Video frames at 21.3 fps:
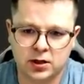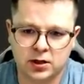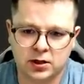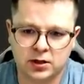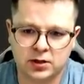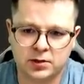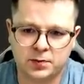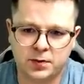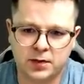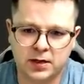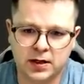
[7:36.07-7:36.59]
I
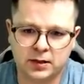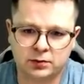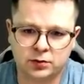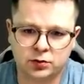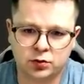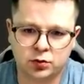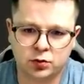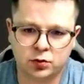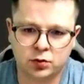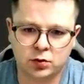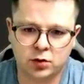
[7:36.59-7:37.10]
zbijam
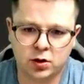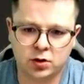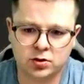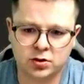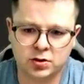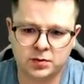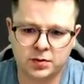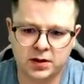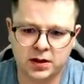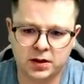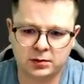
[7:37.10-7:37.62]
tu, on
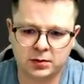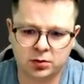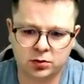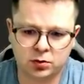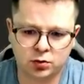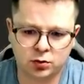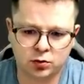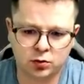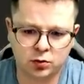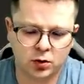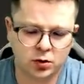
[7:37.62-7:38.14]
zbije mi
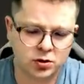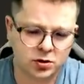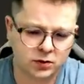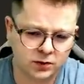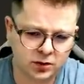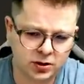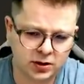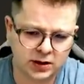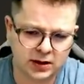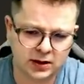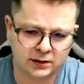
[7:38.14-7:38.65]
tu.
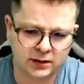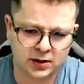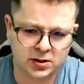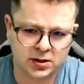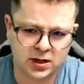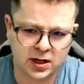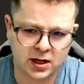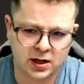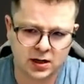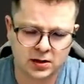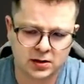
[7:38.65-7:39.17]
Oczywiście ta
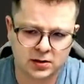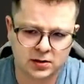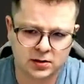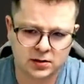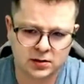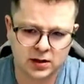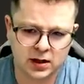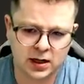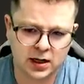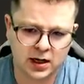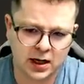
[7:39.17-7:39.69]
wieża...
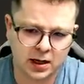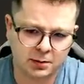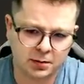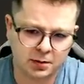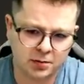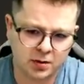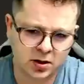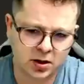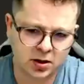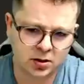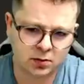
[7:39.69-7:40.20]
Aha, bo
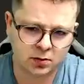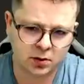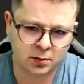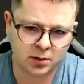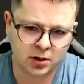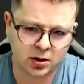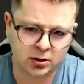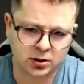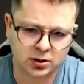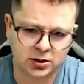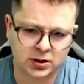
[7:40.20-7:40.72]
mogę ją
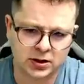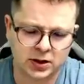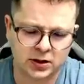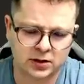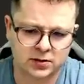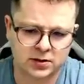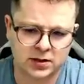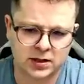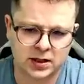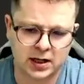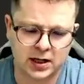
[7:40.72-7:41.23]
obronić
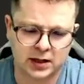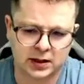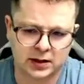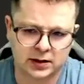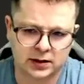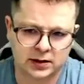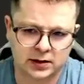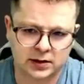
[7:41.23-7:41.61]
grając tak.